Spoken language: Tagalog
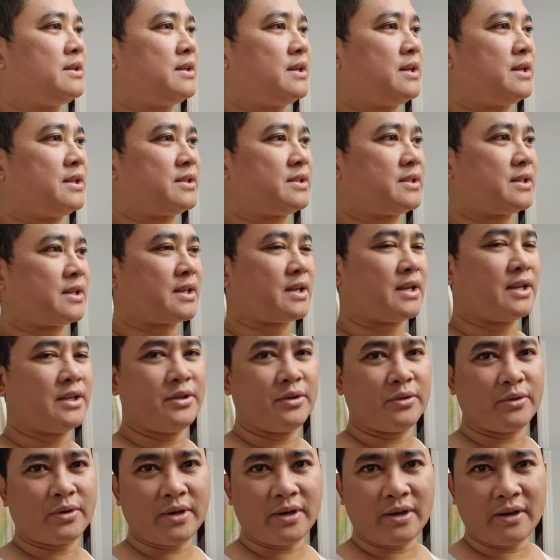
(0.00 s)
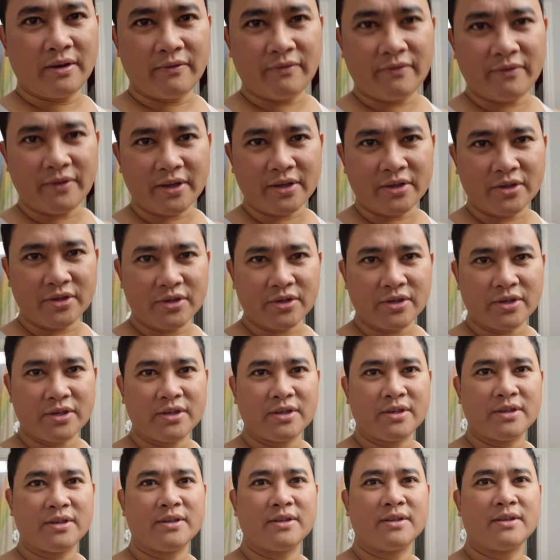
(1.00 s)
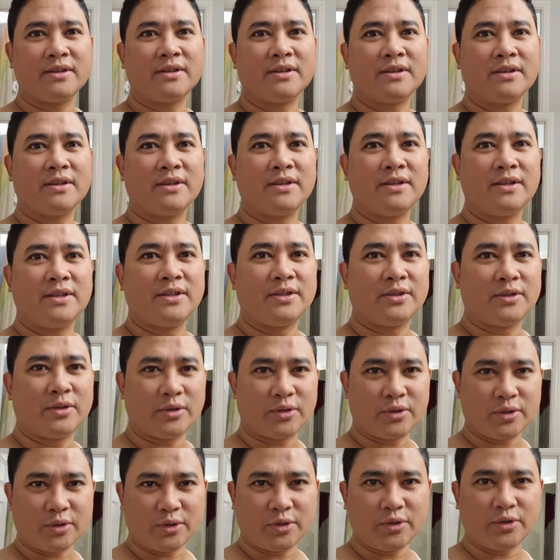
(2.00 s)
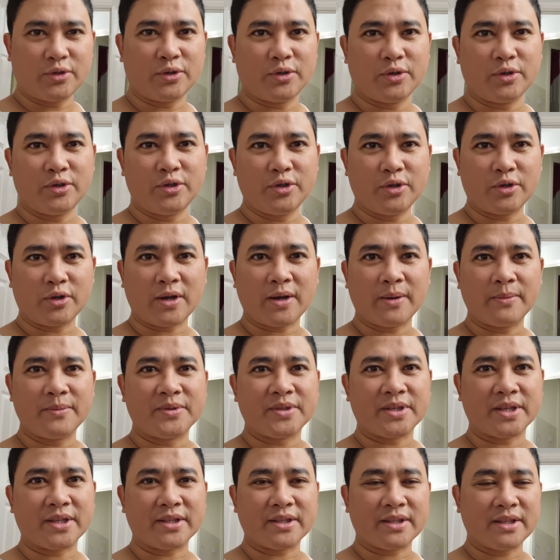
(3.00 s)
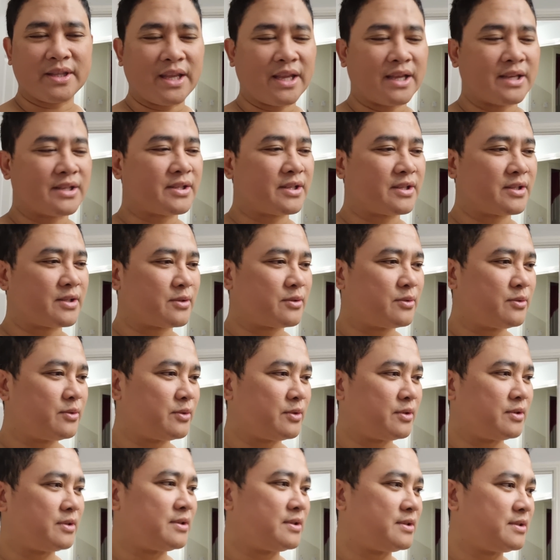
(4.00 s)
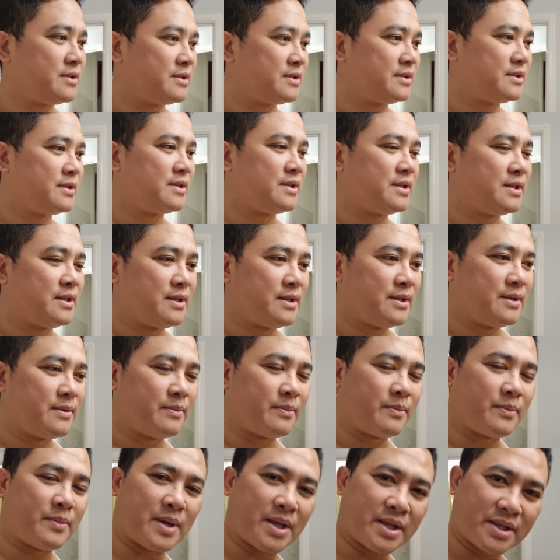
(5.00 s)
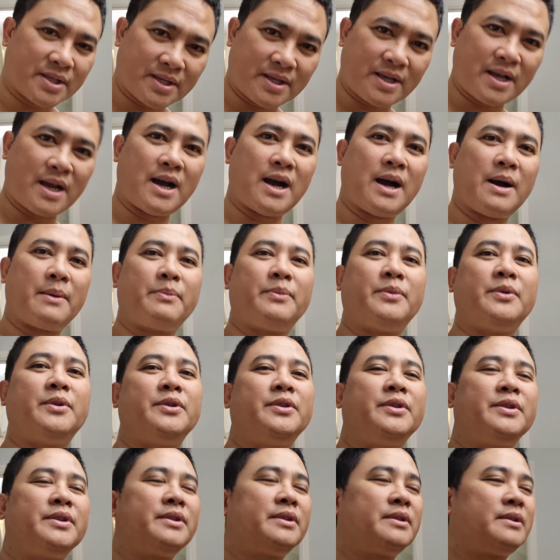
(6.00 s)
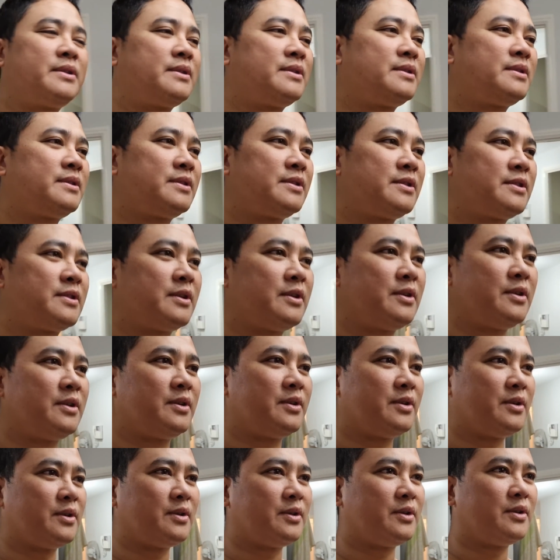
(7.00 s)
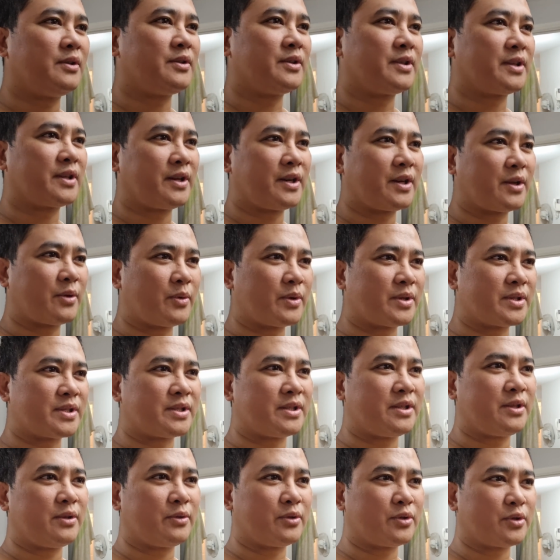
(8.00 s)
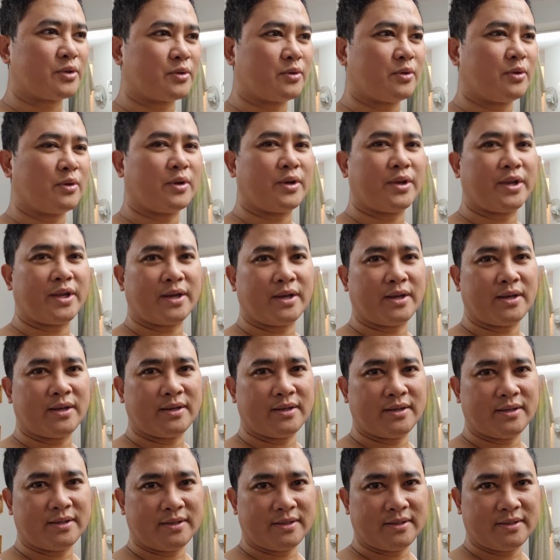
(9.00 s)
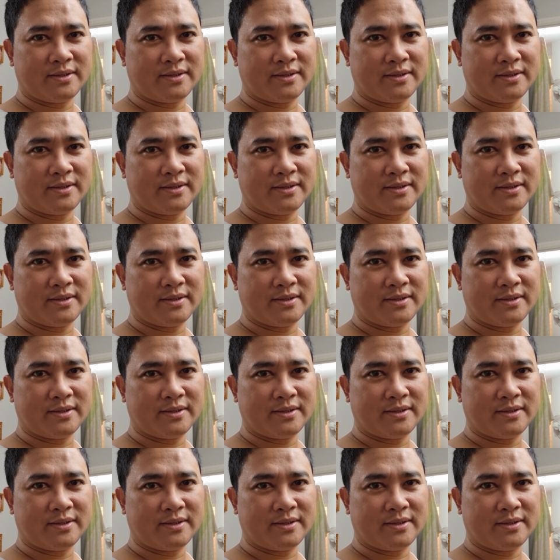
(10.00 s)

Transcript: at saka urine infection. So sunod-sunod yung absent niya sa school. Plus kahapon. So nag-request yung school ng